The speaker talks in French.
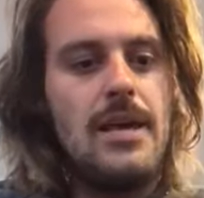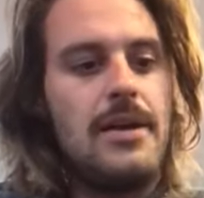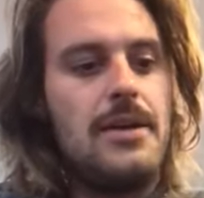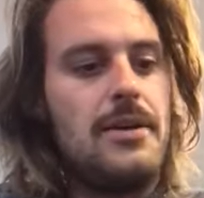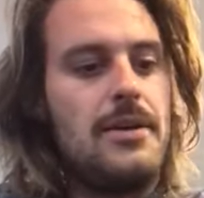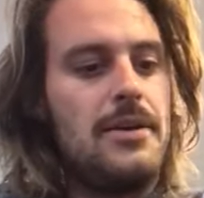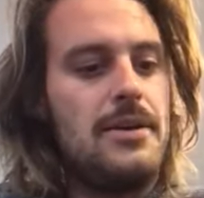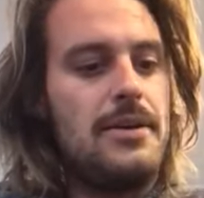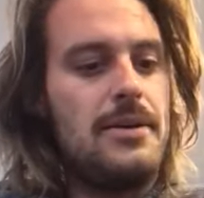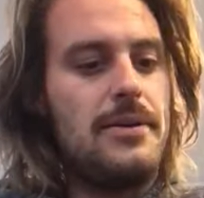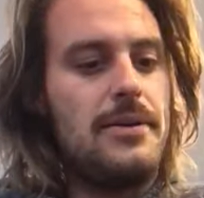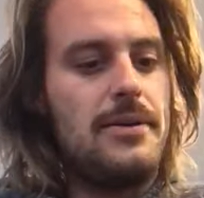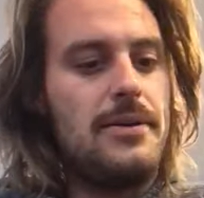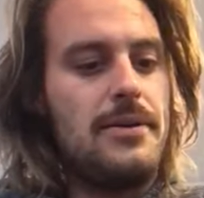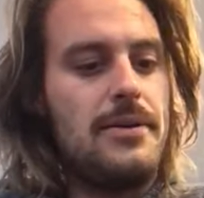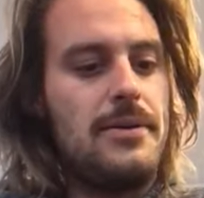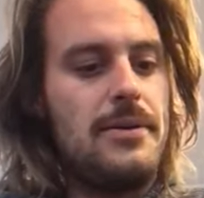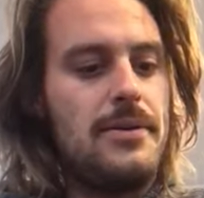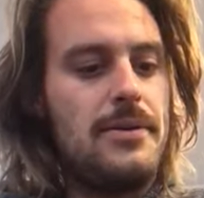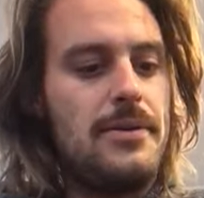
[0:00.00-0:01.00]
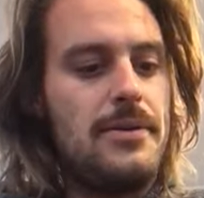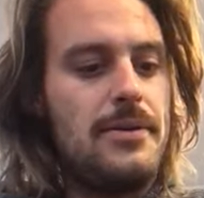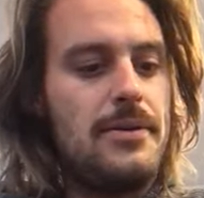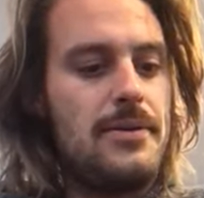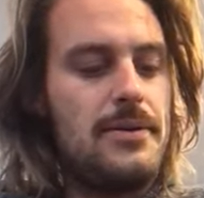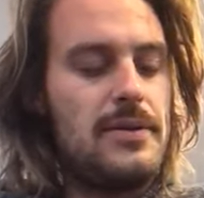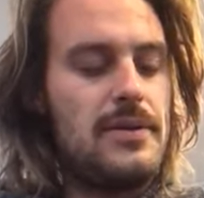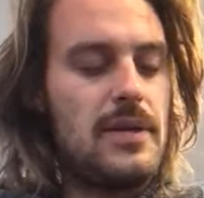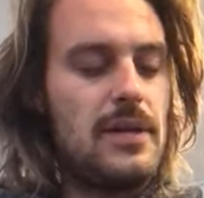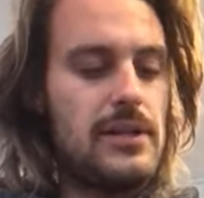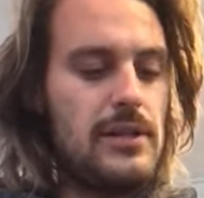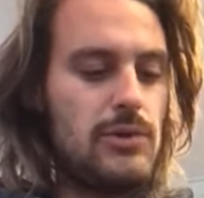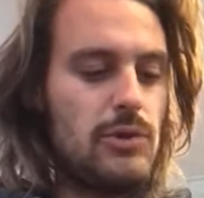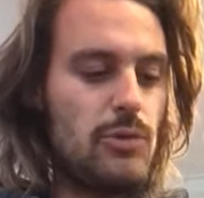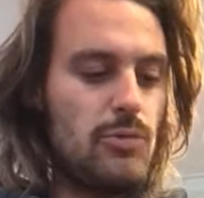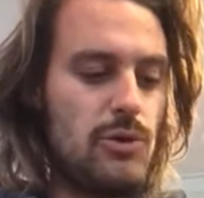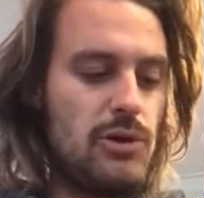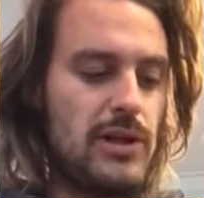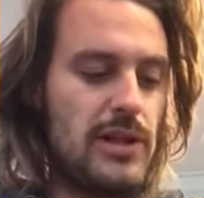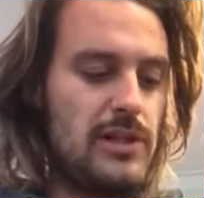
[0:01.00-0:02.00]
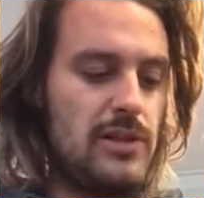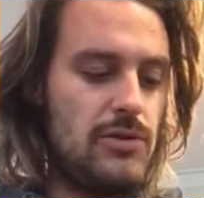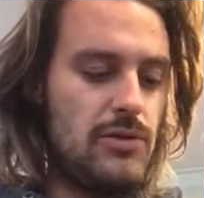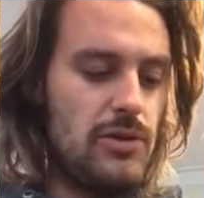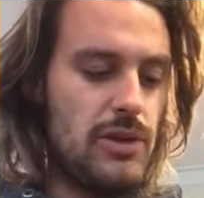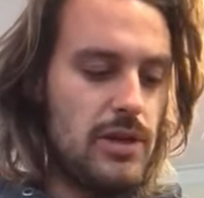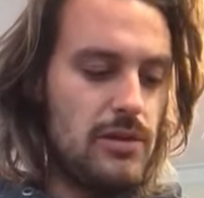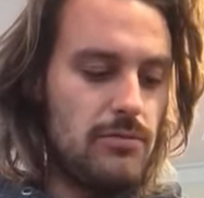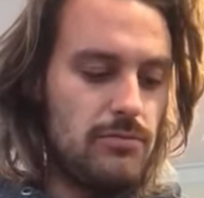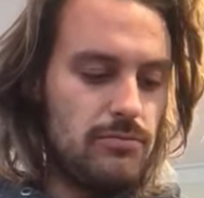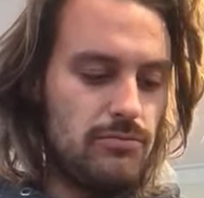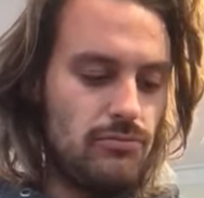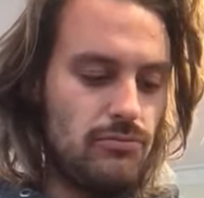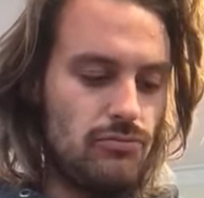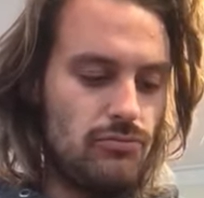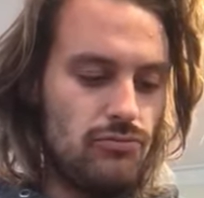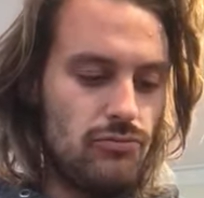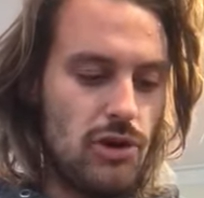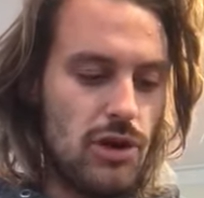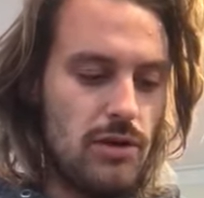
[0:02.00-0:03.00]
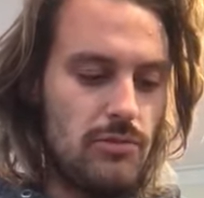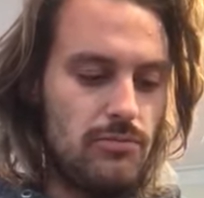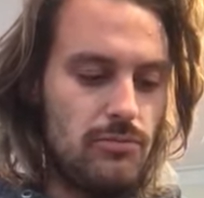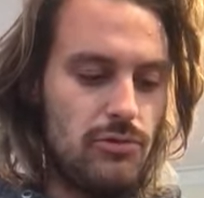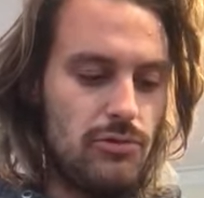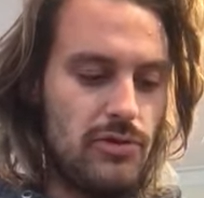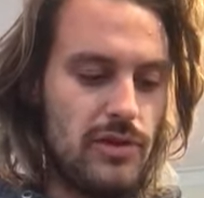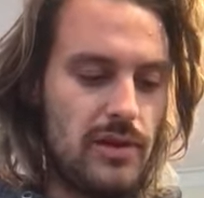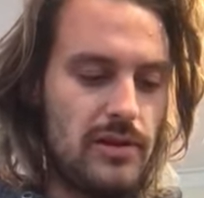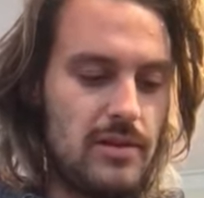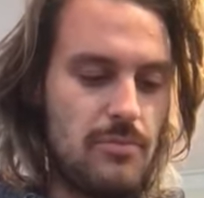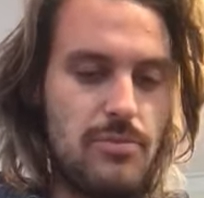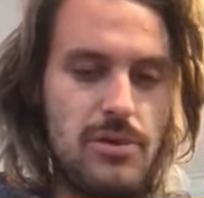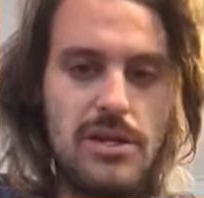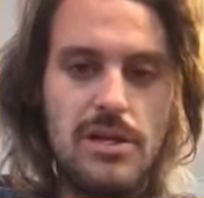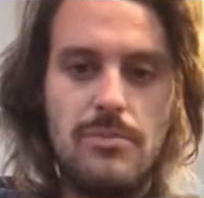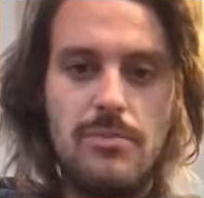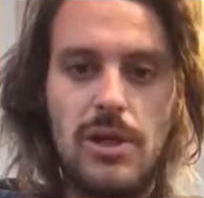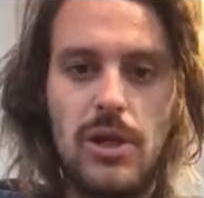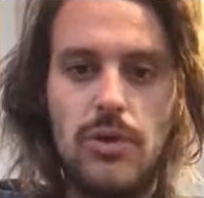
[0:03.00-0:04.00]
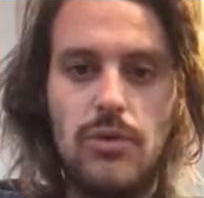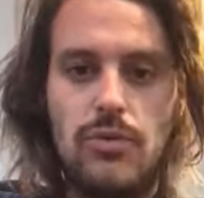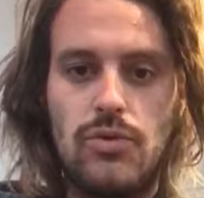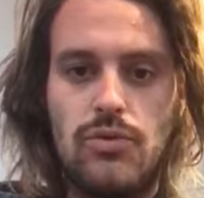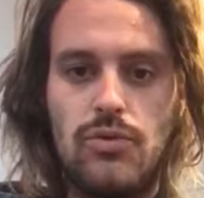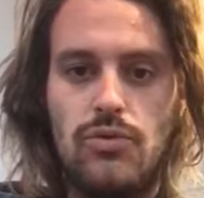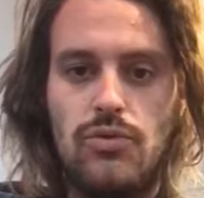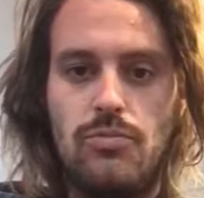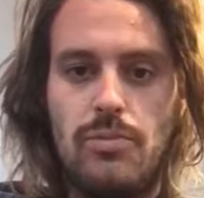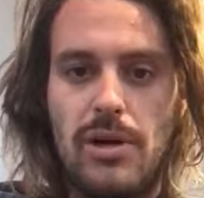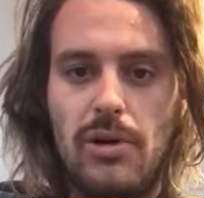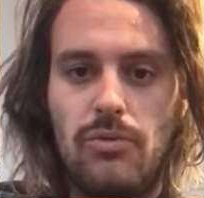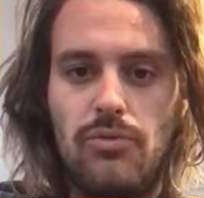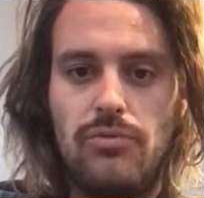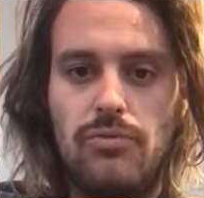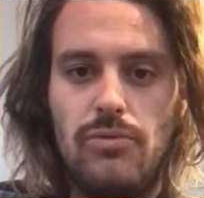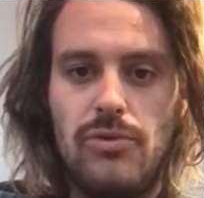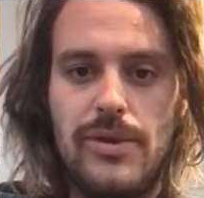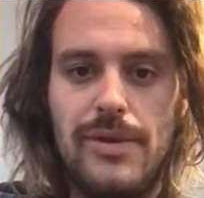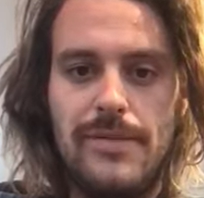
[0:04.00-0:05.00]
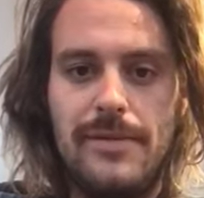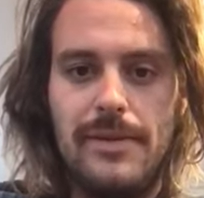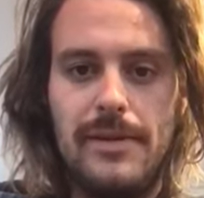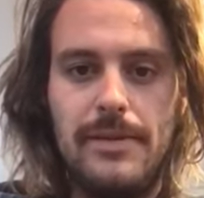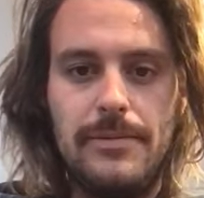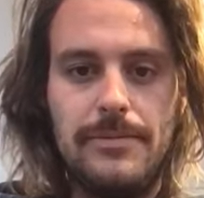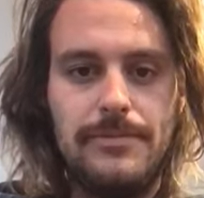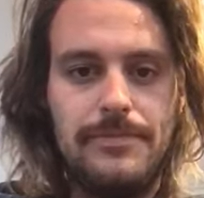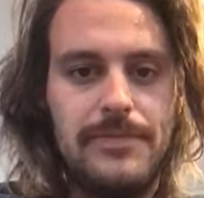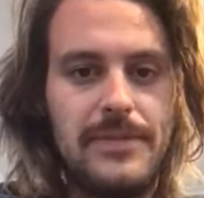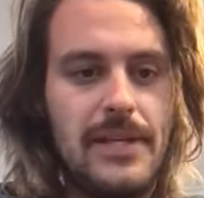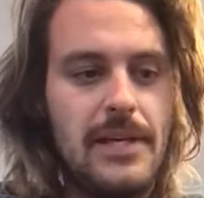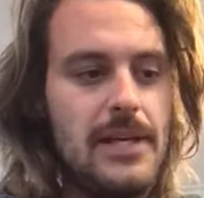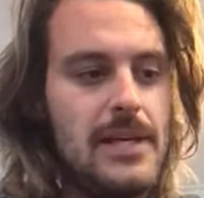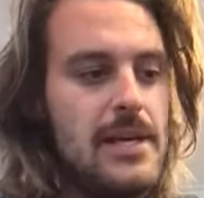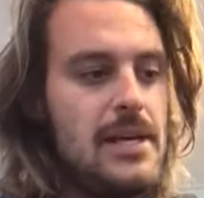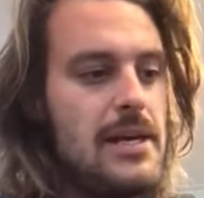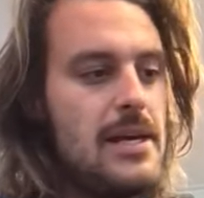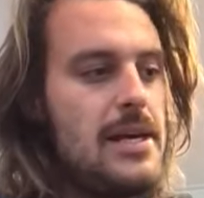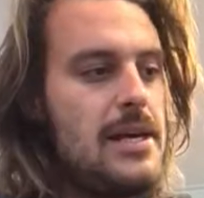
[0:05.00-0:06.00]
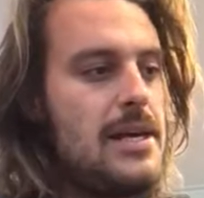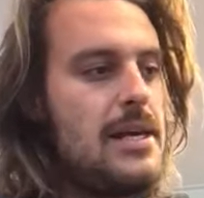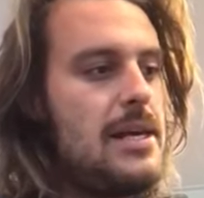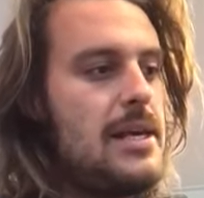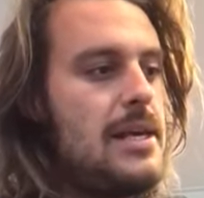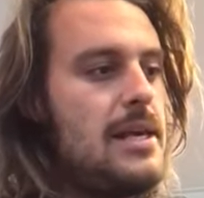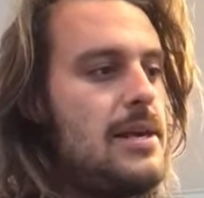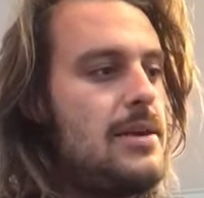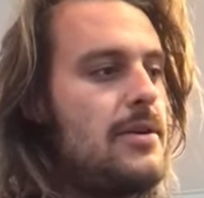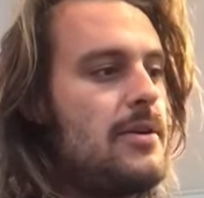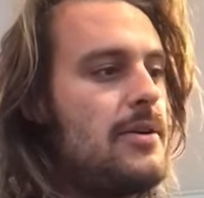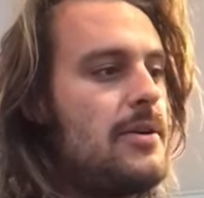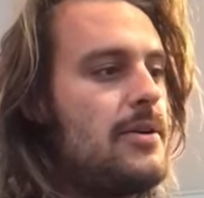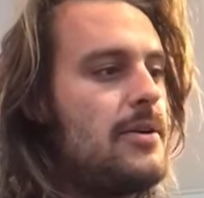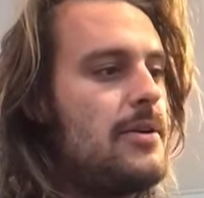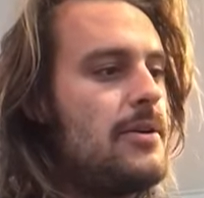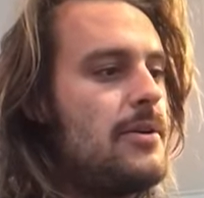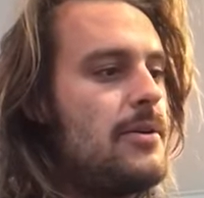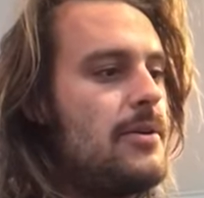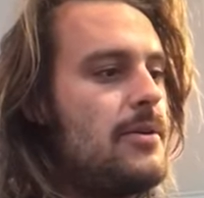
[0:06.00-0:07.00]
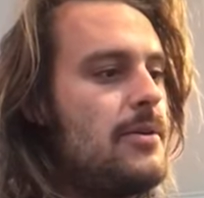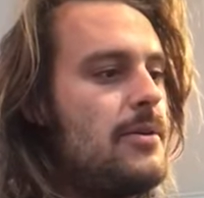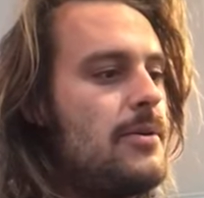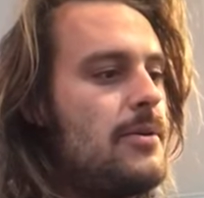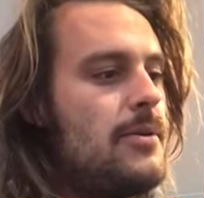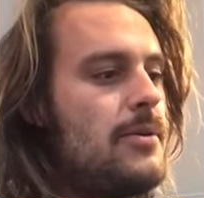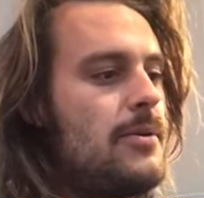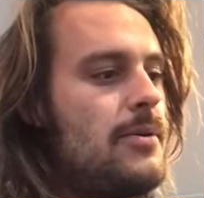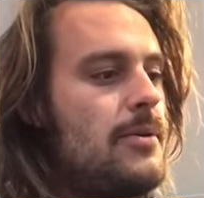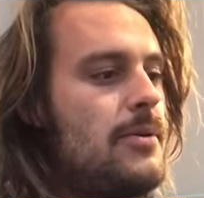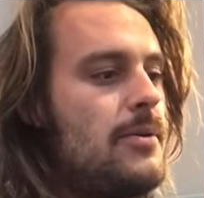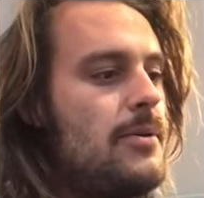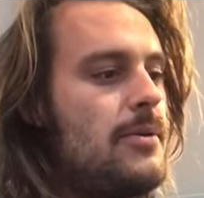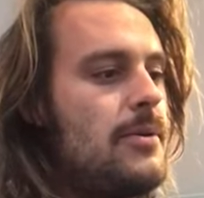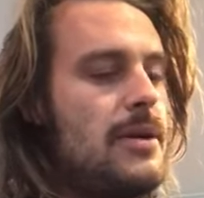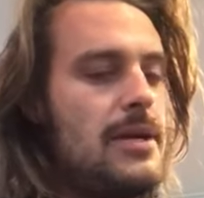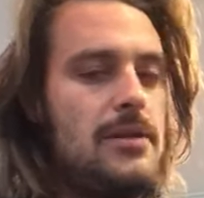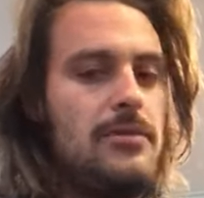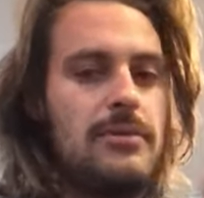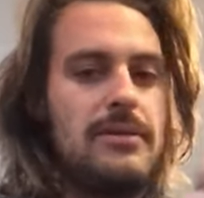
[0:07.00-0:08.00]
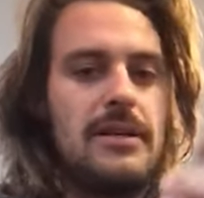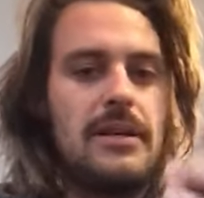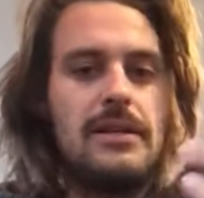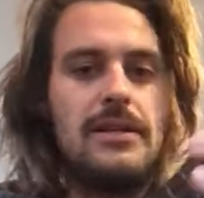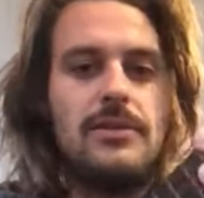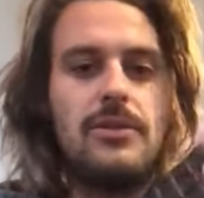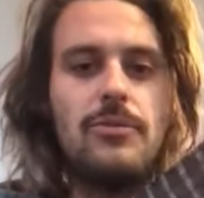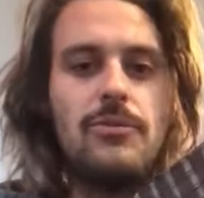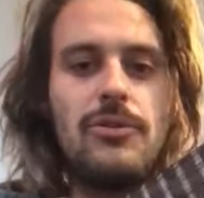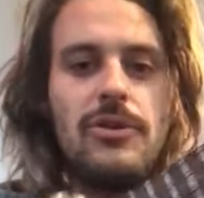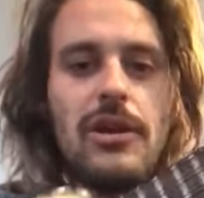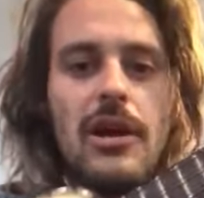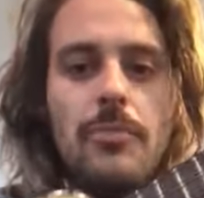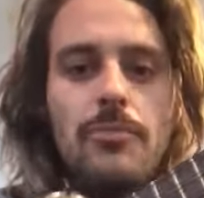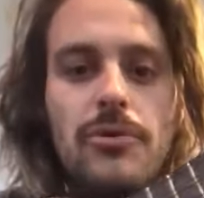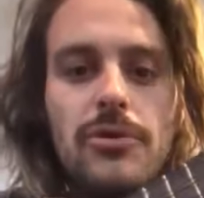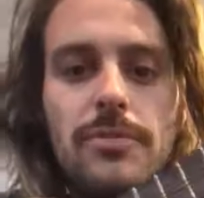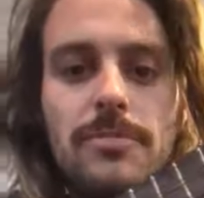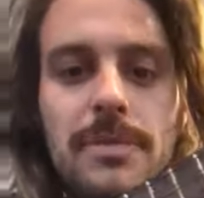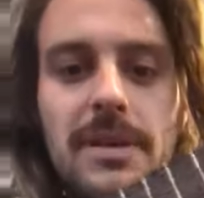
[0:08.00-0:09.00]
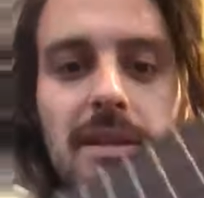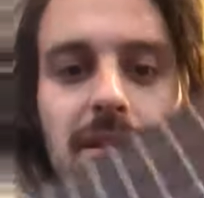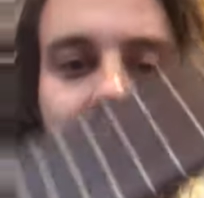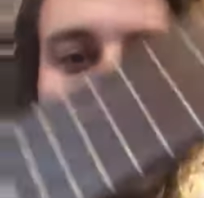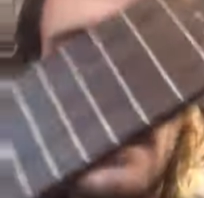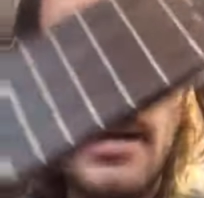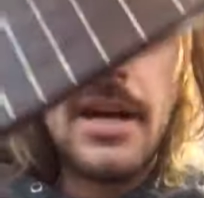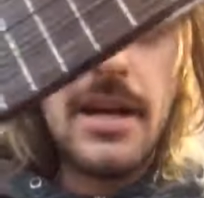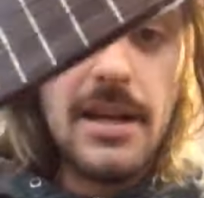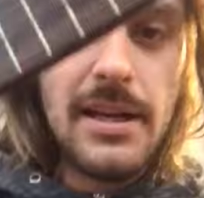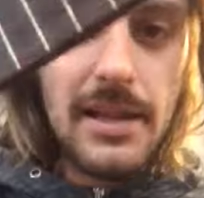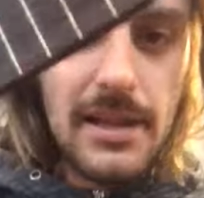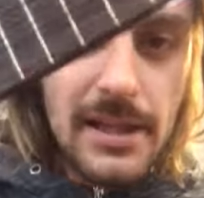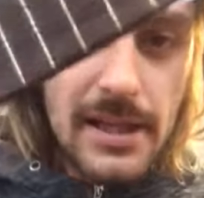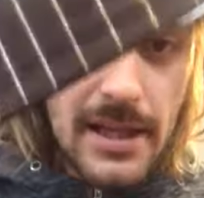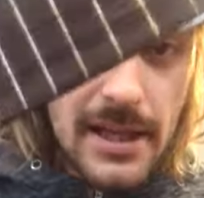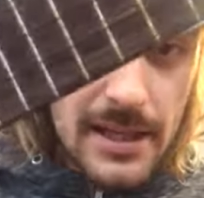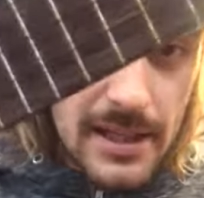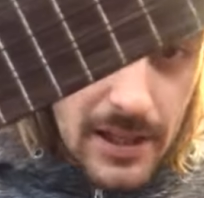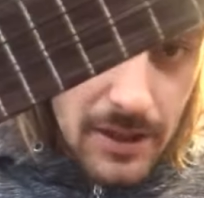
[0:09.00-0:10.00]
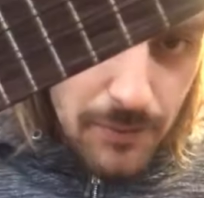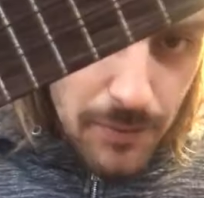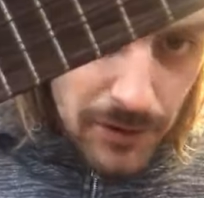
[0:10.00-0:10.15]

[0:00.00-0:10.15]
Euh, c'est un instrument traditionnel, voilà, de certains pays d'Amérique du Sud, Pérou, Bolivie. Et, euh, et donc c'est un instrument qui est un peu spécial. Il